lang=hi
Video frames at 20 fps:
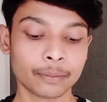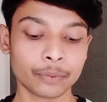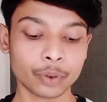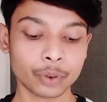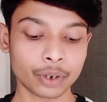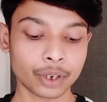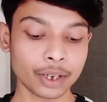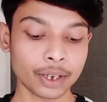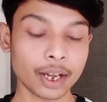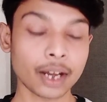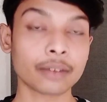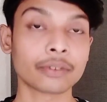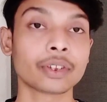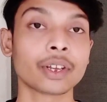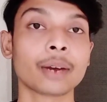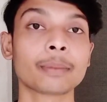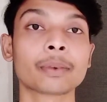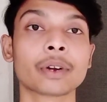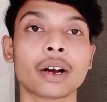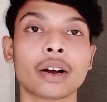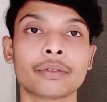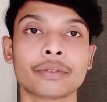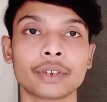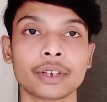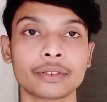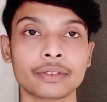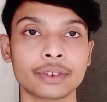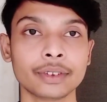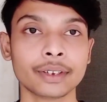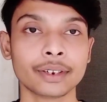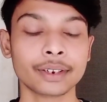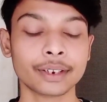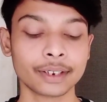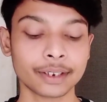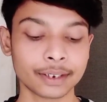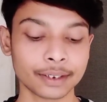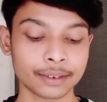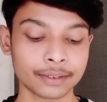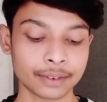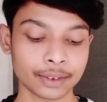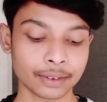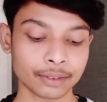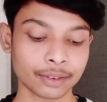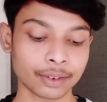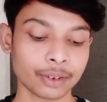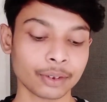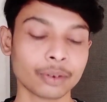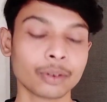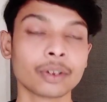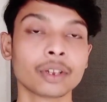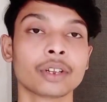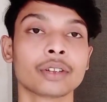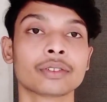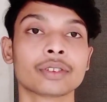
जो कि यहाँ से आप काफ़ी अच्छी अर्निंग कर सकते हो